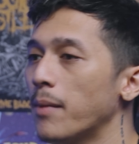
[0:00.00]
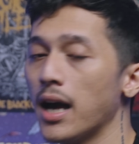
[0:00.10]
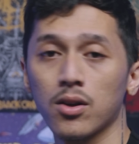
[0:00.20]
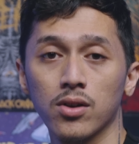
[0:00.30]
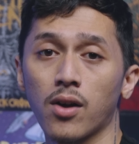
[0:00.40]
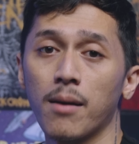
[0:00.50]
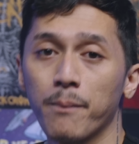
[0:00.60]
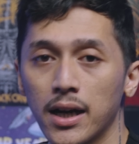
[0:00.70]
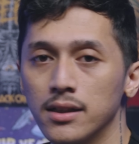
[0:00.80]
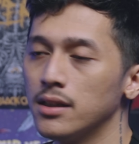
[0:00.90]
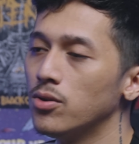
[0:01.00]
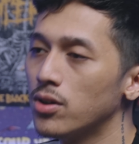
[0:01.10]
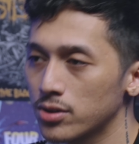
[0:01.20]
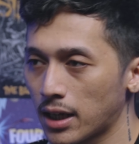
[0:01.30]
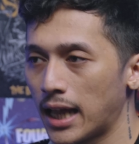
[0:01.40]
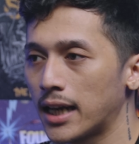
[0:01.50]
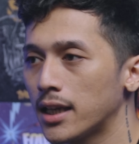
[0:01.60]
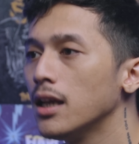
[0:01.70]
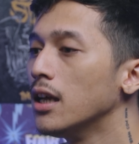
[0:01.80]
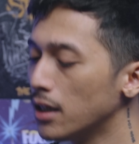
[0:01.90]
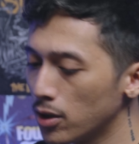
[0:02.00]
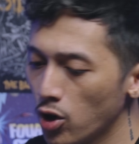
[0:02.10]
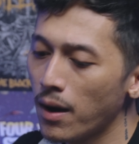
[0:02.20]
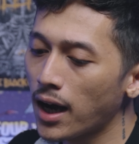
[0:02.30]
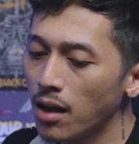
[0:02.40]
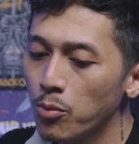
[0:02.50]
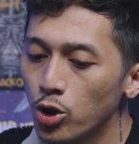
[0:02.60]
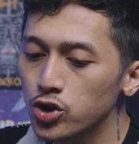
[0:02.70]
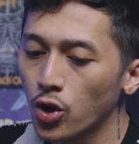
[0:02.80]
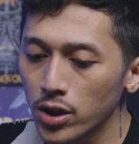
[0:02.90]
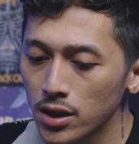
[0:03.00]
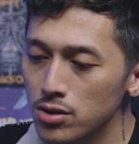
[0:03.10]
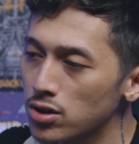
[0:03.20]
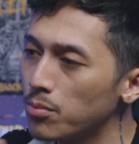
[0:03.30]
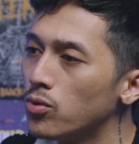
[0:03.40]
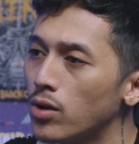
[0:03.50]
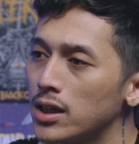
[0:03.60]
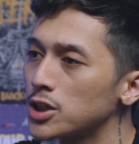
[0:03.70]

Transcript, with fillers: baru atau apa jadi gue harus kelarin dan gue bakal bocorin semua